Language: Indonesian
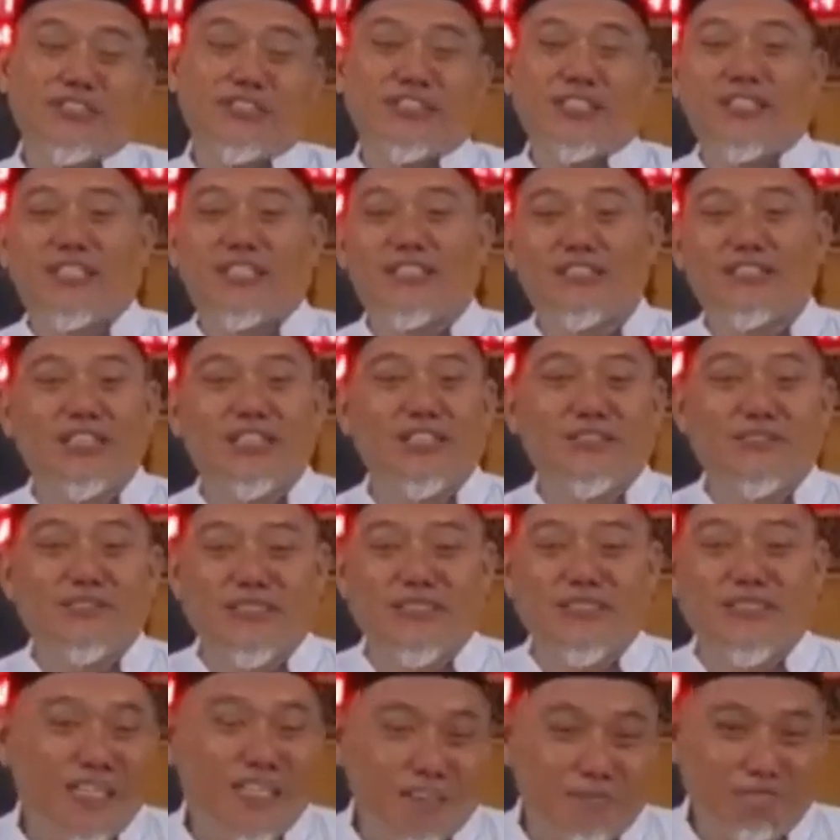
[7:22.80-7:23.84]
sallallahu alaihi
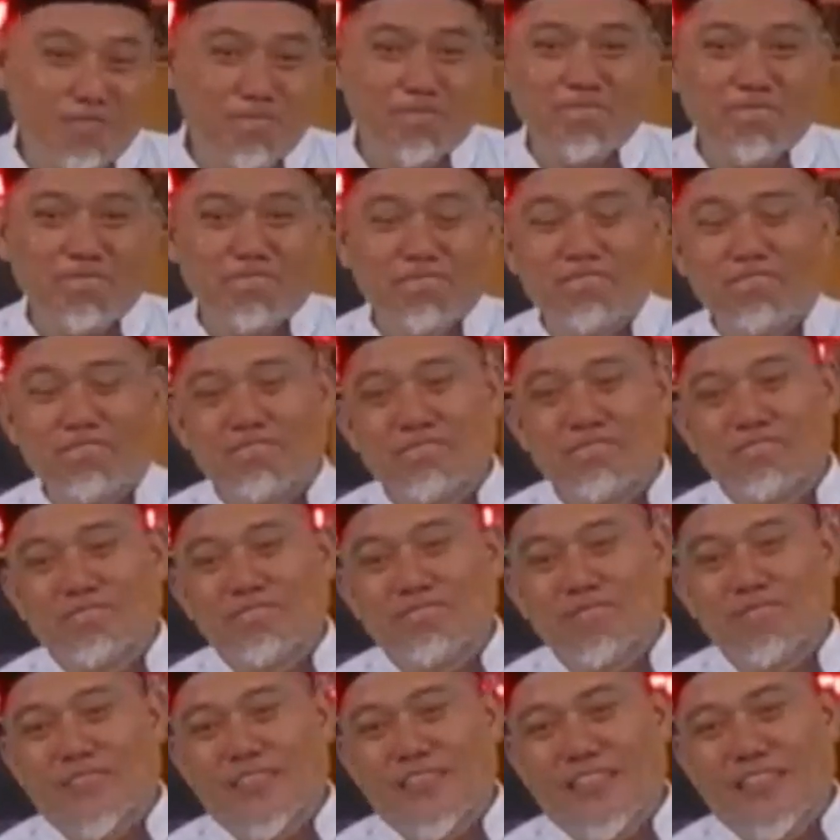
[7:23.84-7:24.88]
wasallam.
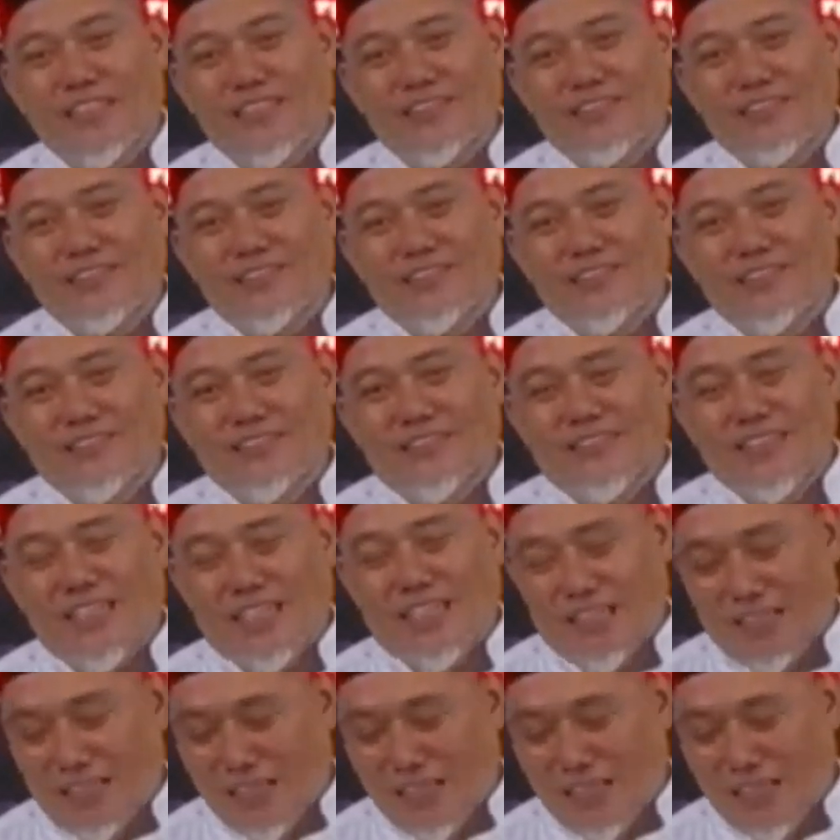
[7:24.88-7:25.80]
Ya. Nah,